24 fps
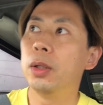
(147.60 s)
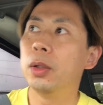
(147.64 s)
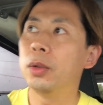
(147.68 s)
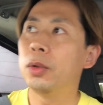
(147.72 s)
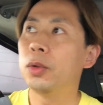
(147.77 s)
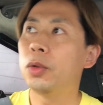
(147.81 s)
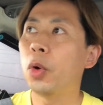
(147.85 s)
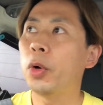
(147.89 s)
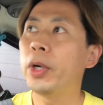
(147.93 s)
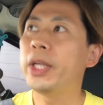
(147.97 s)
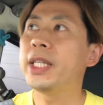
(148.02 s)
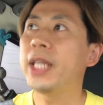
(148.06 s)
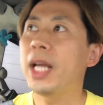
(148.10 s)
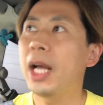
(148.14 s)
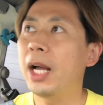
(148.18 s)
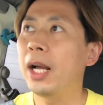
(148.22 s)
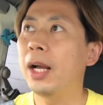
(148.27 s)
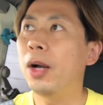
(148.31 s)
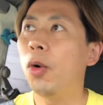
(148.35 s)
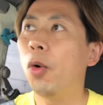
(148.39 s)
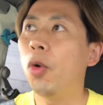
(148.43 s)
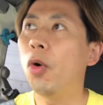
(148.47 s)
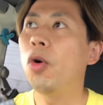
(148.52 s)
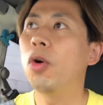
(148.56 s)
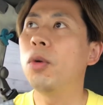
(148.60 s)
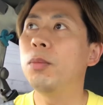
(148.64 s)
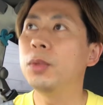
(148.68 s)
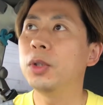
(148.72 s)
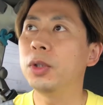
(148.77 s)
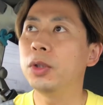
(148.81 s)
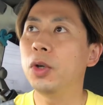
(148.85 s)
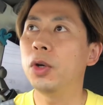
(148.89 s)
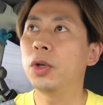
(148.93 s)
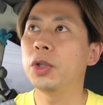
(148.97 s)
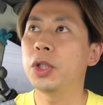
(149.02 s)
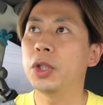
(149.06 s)
鳥さん
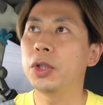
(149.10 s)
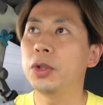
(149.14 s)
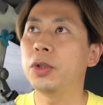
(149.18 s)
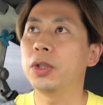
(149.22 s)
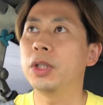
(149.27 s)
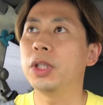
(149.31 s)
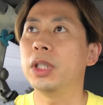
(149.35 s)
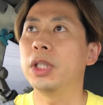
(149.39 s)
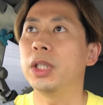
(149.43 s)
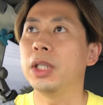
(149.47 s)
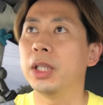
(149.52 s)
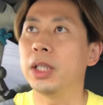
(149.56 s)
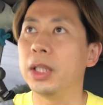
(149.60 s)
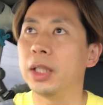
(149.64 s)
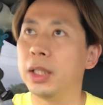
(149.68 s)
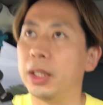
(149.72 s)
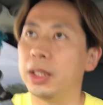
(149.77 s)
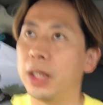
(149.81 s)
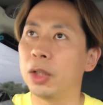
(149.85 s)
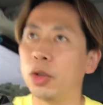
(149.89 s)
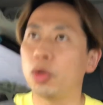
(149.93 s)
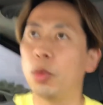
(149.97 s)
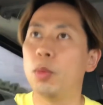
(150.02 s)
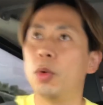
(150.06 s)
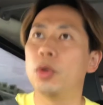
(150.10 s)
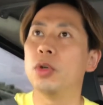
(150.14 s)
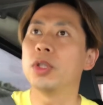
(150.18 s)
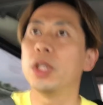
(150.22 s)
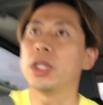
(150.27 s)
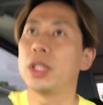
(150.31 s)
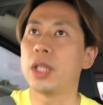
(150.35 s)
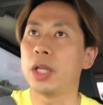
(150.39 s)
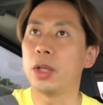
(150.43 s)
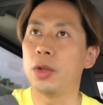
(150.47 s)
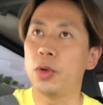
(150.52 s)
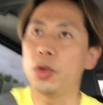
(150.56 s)
オウムの種類だと思うん
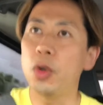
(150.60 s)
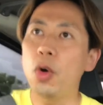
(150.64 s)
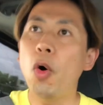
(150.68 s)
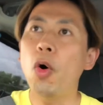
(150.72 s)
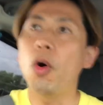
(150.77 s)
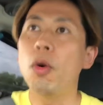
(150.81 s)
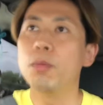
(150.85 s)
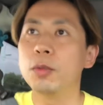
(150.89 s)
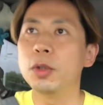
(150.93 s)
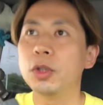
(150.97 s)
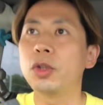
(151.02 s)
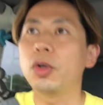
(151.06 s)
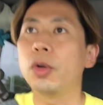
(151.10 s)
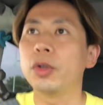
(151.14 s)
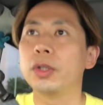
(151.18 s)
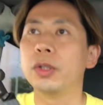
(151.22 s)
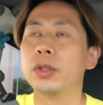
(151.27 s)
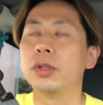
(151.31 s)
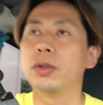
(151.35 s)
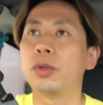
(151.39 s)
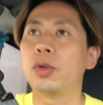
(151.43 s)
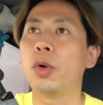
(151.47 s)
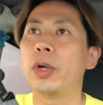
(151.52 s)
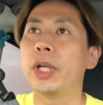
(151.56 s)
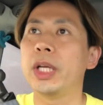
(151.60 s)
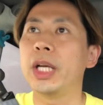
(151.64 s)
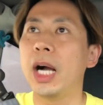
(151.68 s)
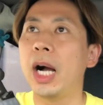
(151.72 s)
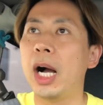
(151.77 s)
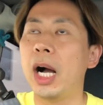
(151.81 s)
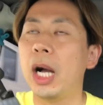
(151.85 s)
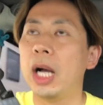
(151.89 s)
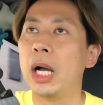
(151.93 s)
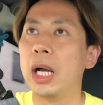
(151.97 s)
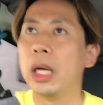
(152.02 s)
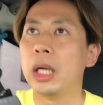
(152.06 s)
ですけどヨウムという鳥
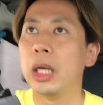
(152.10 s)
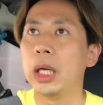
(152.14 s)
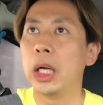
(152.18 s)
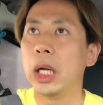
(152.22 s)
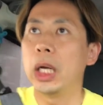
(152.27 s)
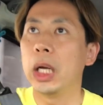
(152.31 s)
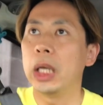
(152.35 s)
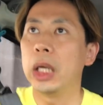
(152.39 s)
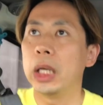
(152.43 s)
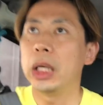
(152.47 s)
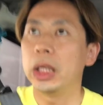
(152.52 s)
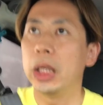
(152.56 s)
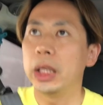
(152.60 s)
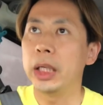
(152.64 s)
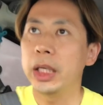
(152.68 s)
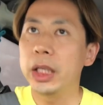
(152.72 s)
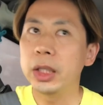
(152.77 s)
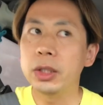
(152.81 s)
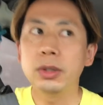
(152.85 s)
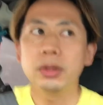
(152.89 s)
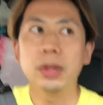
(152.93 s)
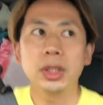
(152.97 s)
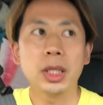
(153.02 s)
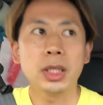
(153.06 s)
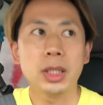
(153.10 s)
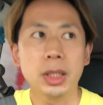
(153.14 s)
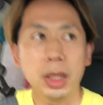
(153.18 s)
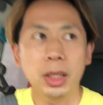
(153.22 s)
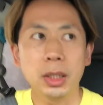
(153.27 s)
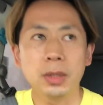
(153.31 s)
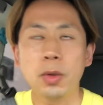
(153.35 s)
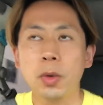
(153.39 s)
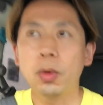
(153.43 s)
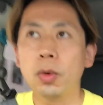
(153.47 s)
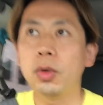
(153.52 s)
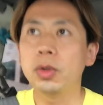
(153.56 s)
がいるんですが
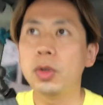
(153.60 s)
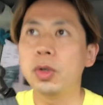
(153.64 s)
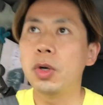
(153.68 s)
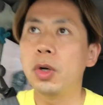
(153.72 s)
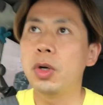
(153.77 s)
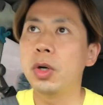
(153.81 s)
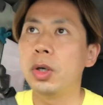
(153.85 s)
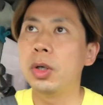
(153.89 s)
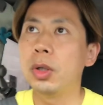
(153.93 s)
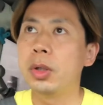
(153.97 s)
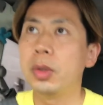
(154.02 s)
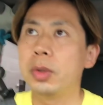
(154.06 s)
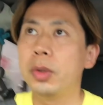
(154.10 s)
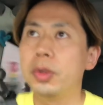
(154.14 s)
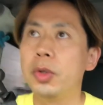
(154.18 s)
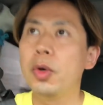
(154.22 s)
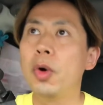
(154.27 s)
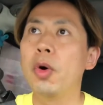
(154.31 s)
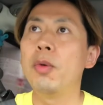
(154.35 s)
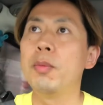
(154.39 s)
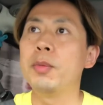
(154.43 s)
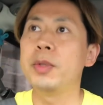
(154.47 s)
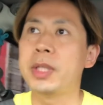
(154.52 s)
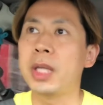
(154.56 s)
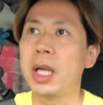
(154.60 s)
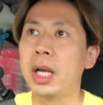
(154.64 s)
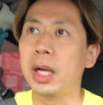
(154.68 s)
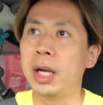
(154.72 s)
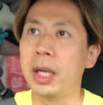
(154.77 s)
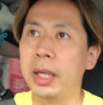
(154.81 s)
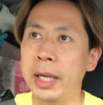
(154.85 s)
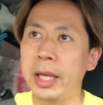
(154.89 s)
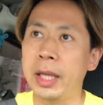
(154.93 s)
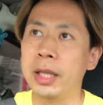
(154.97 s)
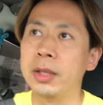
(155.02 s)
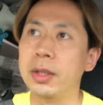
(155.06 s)
そこのヨウムさん
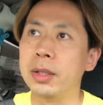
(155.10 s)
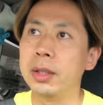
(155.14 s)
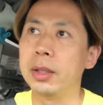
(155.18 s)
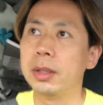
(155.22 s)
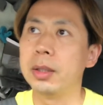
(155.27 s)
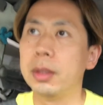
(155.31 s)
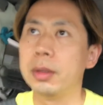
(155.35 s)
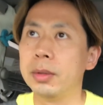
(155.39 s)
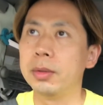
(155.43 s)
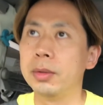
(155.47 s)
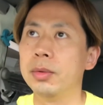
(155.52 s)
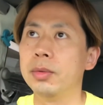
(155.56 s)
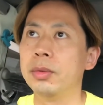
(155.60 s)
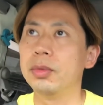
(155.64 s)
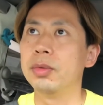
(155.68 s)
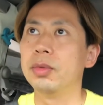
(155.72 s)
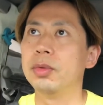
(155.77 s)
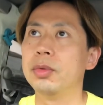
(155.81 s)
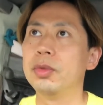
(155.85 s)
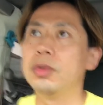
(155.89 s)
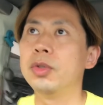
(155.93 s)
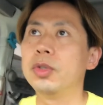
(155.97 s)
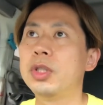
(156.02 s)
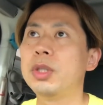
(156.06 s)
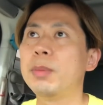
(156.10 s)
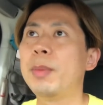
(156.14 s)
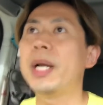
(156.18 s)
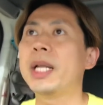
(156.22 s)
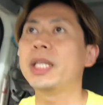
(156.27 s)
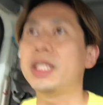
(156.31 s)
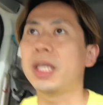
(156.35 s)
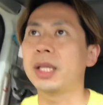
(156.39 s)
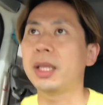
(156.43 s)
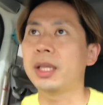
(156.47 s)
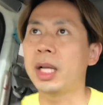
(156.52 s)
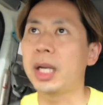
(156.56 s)
がね盗ま
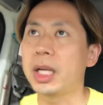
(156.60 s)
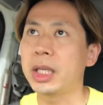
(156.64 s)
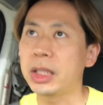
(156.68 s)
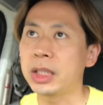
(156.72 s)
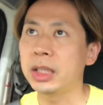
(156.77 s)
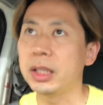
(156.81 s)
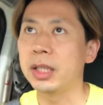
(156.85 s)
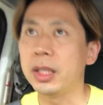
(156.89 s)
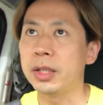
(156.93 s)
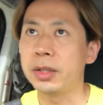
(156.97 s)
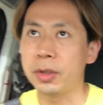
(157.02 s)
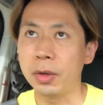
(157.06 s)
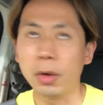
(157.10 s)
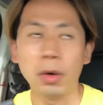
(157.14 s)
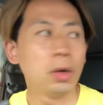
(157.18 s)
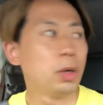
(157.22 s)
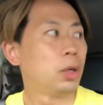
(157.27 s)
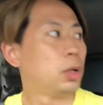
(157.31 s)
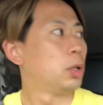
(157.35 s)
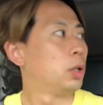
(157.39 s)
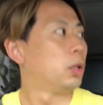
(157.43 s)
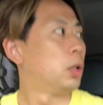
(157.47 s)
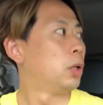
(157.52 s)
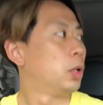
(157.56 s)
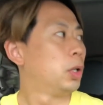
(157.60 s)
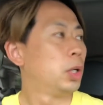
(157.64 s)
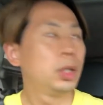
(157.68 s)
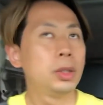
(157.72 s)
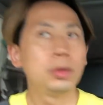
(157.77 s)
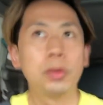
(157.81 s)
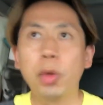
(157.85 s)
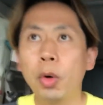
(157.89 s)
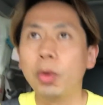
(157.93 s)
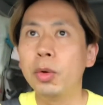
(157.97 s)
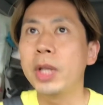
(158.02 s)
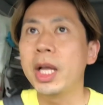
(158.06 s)
れちゃったらしいんですよ
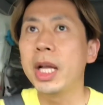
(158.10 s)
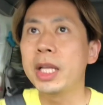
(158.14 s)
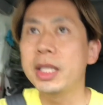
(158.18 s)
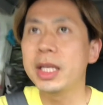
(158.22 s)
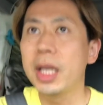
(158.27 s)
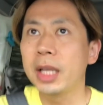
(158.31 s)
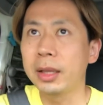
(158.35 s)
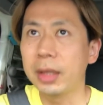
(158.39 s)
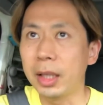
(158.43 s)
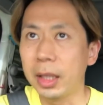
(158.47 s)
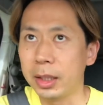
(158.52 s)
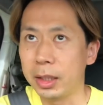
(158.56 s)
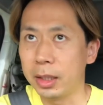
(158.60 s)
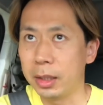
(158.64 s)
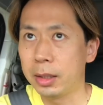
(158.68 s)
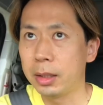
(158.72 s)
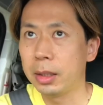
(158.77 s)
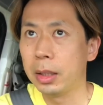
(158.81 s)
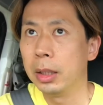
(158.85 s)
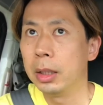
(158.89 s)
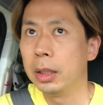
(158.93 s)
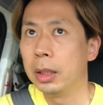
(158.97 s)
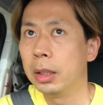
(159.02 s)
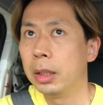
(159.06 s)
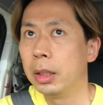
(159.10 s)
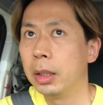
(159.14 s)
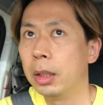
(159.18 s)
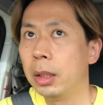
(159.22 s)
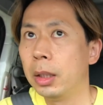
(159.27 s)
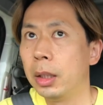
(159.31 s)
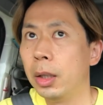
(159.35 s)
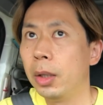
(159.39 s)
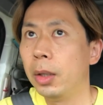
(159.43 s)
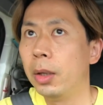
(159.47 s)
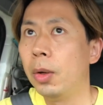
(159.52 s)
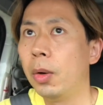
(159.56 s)
盗難にあったんです
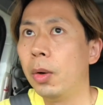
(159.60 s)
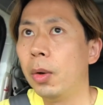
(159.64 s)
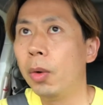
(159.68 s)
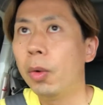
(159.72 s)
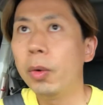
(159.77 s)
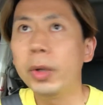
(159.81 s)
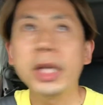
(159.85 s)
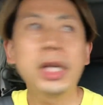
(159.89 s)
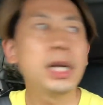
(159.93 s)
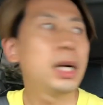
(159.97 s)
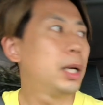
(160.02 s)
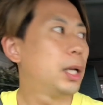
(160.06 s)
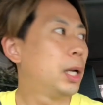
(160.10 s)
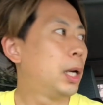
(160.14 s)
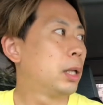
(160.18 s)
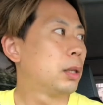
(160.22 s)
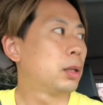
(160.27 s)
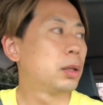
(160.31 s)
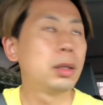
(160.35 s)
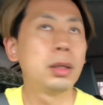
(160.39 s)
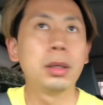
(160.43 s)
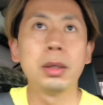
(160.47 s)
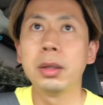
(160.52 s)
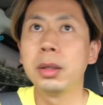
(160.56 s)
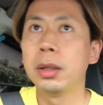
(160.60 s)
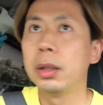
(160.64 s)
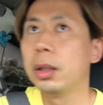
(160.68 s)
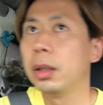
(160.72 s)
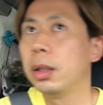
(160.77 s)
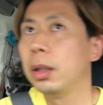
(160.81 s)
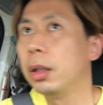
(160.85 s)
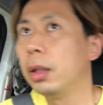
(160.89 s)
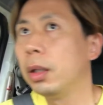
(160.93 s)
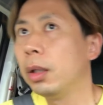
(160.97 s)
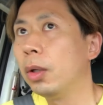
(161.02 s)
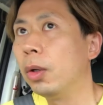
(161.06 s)
檻から
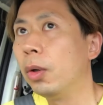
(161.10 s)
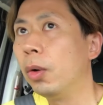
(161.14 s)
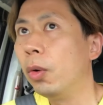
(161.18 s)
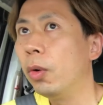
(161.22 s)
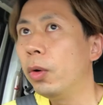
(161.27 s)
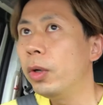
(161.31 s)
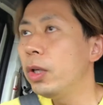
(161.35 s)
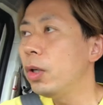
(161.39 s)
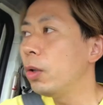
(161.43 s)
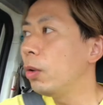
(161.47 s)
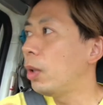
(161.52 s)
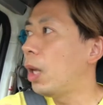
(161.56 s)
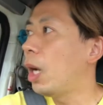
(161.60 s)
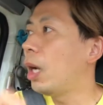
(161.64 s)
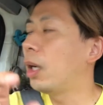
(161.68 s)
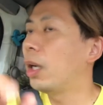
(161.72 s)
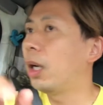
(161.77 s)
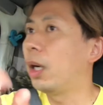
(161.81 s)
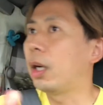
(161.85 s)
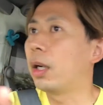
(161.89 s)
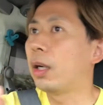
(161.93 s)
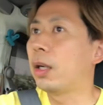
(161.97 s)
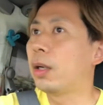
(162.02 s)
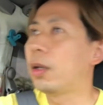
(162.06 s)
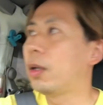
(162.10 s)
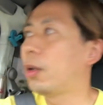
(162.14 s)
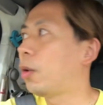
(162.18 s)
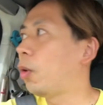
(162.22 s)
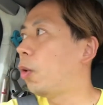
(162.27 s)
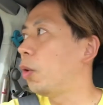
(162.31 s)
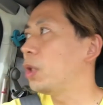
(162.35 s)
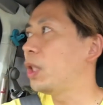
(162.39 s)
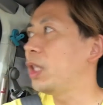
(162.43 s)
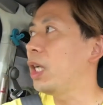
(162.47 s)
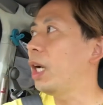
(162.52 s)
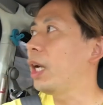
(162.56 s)
檻をなんか
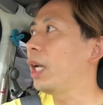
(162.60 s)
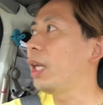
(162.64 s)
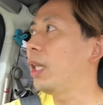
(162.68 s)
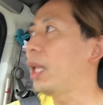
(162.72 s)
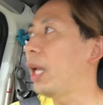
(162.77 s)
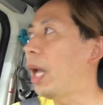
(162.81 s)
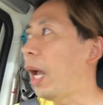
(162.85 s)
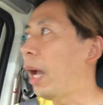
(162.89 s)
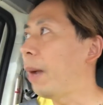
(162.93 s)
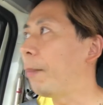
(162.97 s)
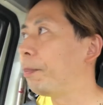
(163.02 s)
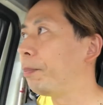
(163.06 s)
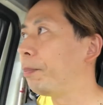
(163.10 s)
こじ開けて盗